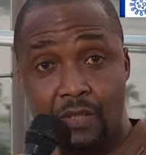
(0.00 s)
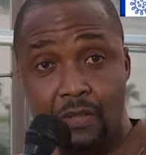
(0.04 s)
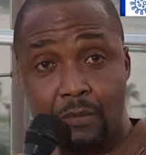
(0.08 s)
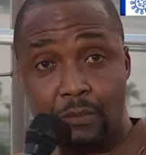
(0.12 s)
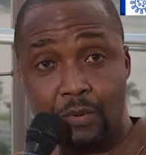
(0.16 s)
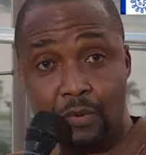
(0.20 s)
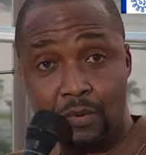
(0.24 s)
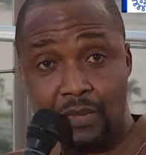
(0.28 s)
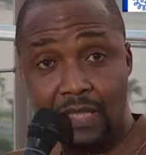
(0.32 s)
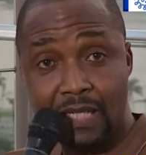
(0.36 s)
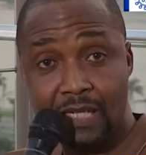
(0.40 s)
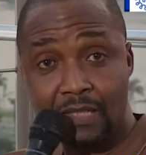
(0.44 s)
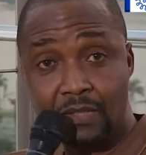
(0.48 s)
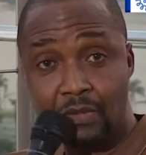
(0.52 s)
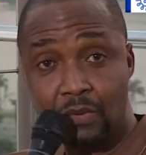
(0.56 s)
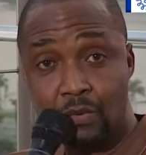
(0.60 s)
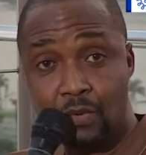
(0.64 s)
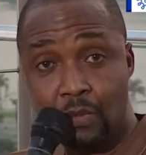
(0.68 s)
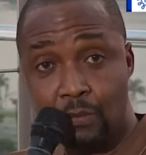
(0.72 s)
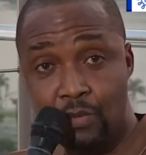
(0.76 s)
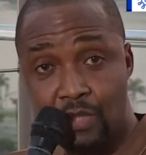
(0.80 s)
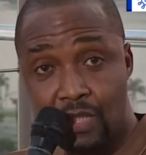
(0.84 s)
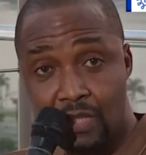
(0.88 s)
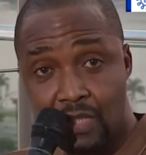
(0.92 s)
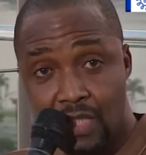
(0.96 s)
Portanto, o
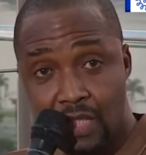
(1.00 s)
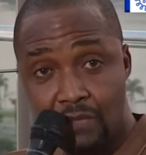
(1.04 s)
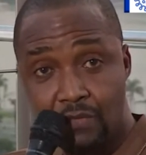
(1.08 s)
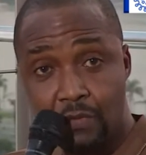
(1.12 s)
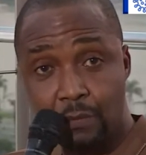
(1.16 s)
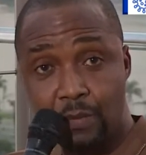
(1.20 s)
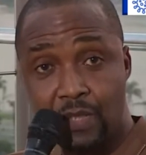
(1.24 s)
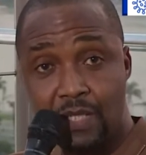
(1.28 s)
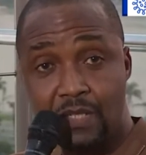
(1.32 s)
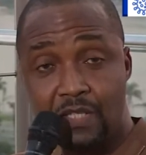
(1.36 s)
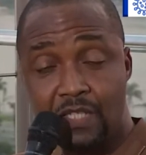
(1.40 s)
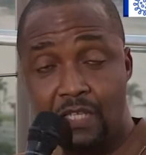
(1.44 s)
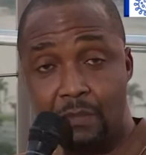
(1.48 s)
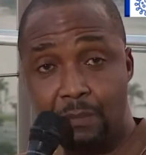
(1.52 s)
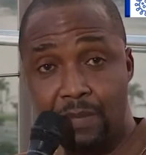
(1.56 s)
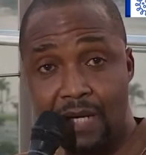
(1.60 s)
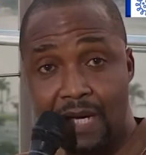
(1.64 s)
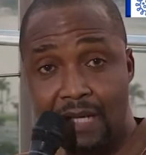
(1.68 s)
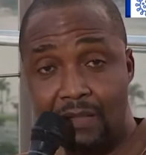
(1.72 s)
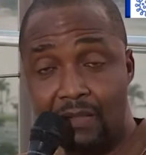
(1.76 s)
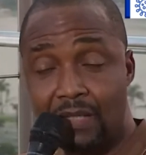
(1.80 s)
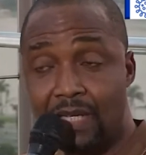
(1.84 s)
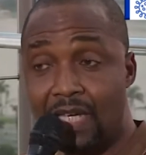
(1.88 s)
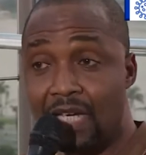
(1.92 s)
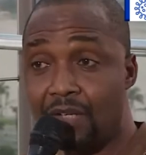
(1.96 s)
objetivo
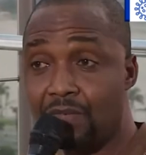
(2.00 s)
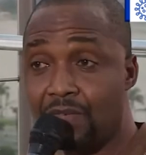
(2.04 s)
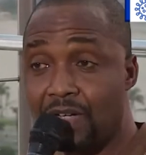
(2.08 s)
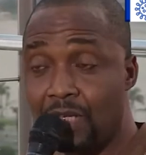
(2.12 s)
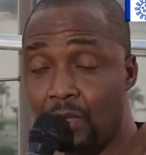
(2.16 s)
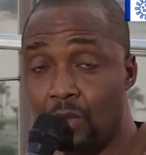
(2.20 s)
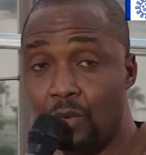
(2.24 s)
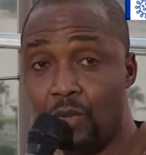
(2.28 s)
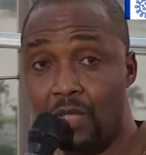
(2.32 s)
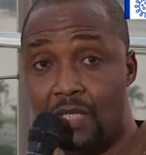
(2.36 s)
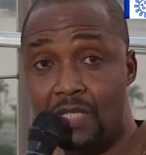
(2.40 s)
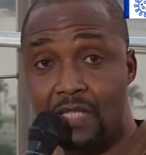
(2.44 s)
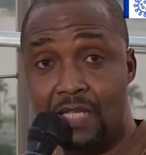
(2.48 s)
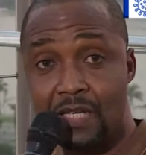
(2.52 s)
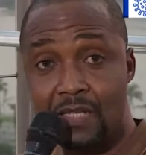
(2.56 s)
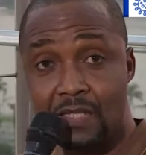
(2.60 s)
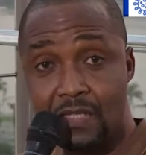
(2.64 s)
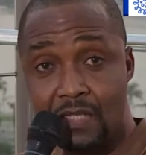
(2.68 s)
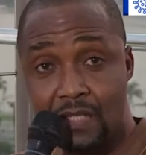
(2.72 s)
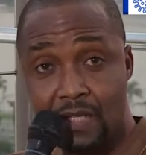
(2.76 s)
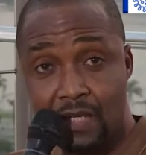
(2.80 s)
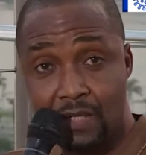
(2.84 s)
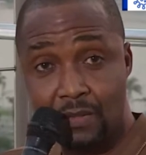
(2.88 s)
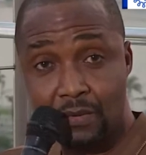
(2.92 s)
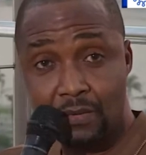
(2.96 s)
principal é a
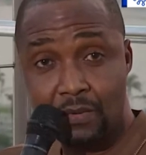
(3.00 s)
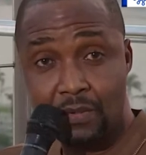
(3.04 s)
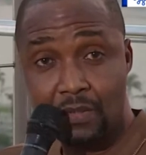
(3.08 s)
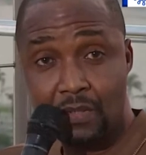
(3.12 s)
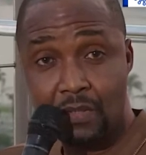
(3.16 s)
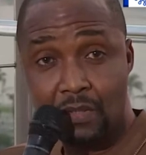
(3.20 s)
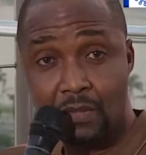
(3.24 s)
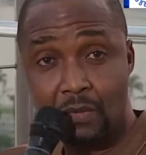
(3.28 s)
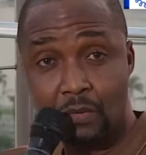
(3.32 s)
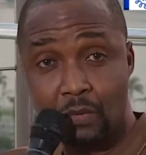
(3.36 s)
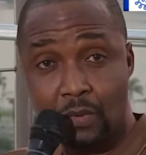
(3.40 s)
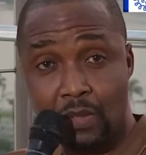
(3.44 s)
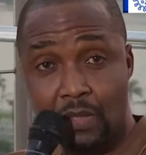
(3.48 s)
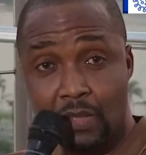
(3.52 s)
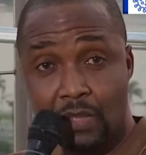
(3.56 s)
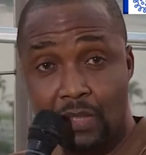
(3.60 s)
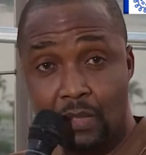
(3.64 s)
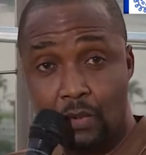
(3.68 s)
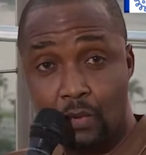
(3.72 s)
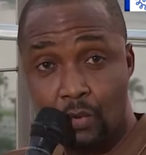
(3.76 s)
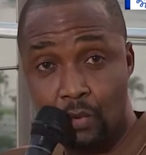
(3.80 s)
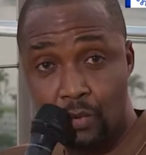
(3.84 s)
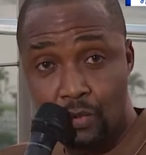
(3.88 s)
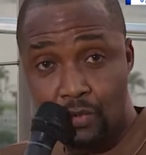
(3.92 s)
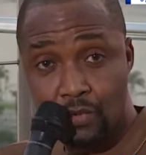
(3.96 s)
valorização dos
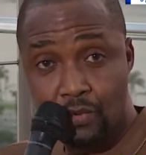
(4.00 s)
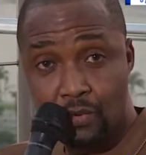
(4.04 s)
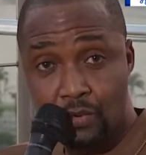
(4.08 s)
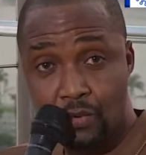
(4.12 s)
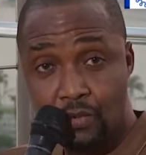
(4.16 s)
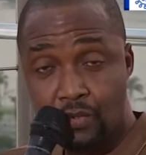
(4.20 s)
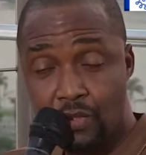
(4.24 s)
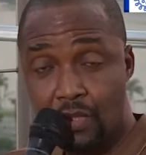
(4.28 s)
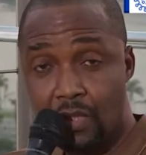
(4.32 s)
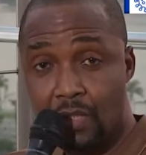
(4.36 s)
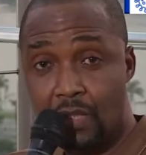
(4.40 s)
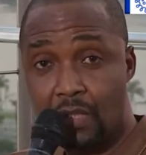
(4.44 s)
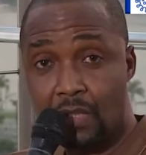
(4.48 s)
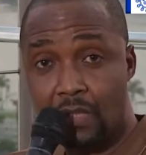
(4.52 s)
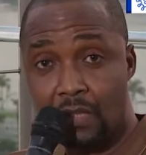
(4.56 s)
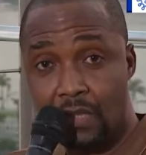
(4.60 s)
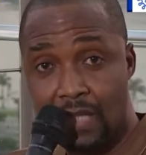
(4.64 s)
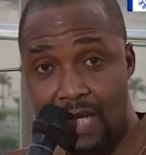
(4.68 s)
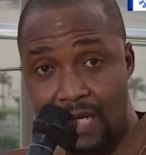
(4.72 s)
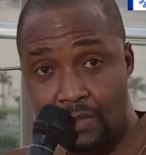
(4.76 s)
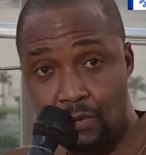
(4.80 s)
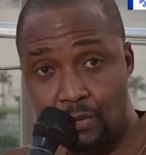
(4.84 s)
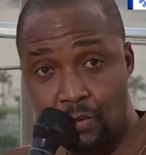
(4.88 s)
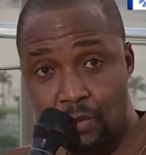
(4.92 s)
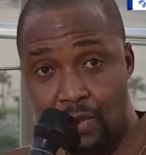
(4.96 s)
recursos
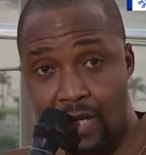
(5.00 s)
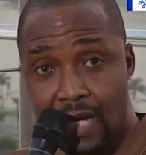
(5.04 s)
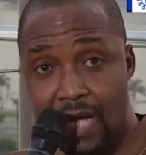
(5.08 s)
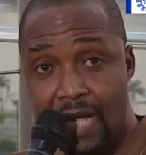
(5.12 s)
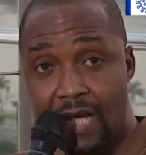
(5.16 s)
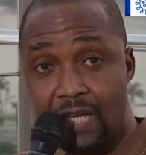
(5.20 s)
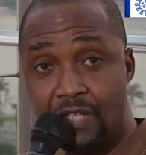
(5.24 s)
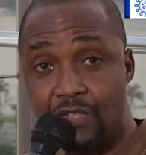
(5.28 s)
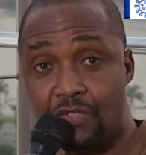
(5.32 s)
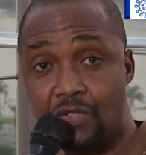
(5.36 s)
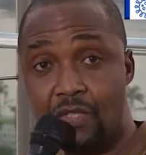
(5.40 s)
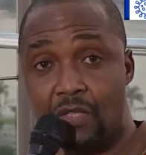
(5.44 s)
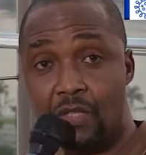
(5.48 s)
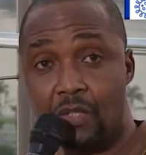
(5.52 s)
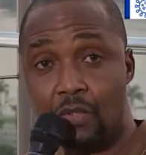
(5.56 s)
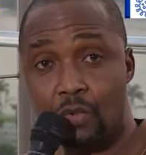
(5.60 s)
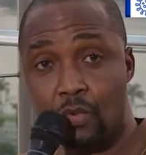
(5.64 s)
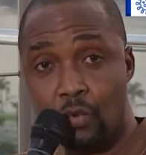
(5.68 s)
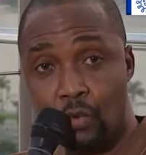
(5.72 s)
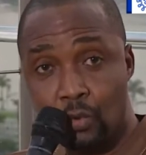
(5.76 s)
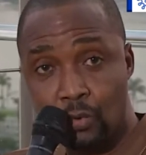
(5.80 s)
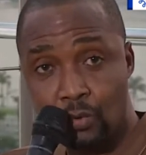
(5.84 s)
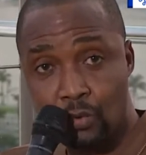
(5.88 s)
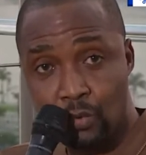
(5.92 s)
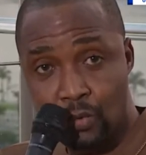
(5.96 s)
naturais,
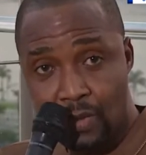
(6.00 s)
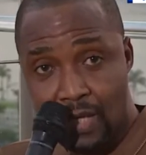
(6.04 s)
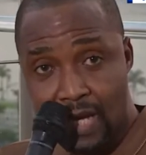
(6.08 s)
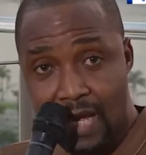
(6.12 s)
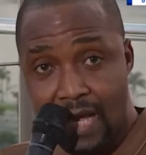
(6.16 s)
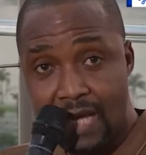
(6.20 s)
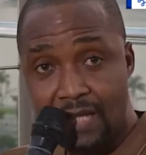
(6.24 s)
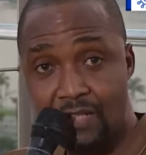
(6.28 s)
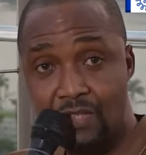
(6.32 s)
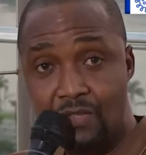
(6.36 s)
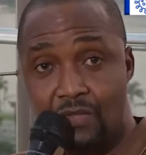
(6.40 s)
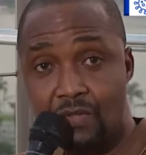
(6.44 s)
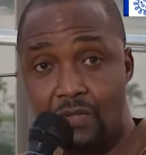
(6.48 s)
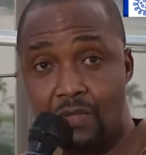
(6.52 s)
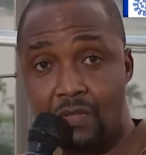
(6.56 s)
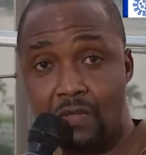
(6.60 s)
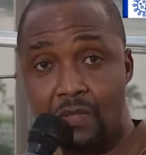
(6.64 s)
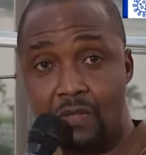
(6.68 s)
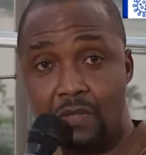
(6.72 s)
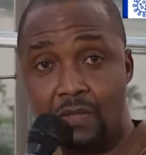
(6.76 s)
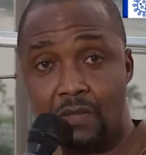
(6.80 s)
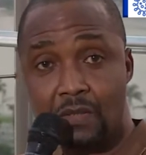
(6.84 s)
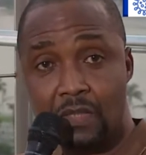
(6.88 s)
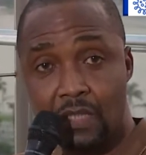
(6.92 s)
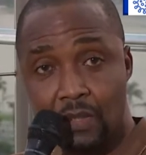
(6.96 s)
culturais
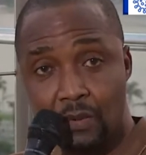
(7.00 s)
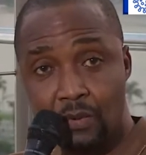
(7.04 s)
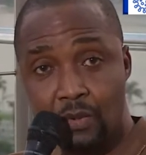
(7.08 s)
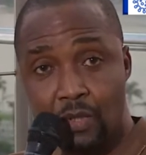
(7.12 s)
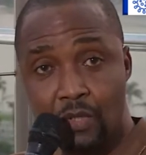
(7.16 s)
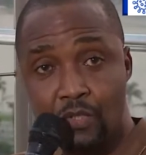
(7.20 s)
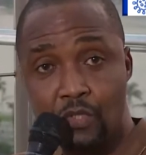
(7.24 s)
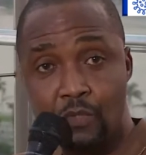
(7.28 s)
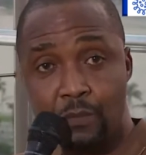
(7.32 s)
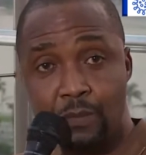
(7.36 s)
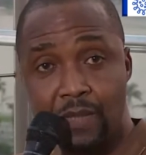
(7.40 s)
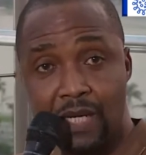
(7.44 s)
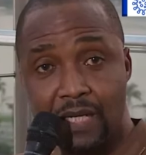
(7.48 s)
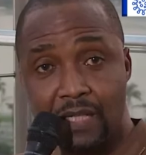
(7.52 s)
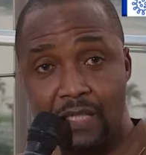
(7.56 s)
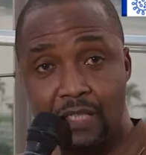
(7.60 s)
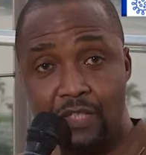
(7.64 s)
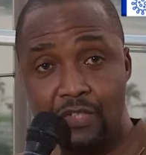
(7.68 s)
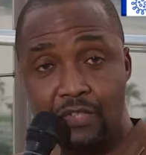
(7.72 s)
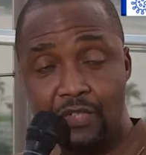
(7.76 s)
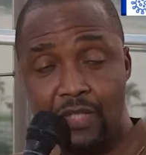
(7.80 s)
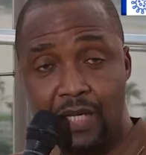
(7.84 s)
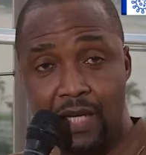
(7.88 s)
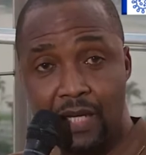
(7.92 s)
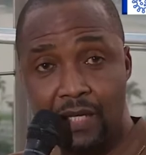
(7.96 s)
que o nosso
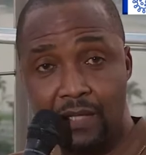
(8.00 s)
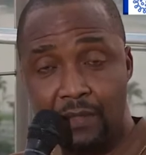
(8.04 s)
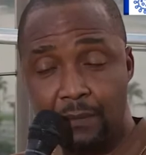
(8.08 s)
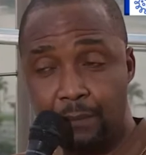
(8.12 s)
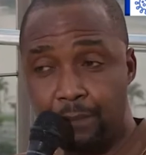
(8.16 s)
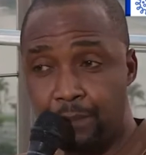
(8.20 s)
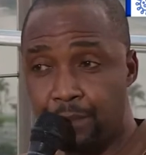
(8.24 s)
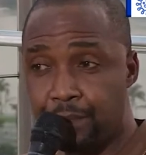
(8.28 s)
país tem.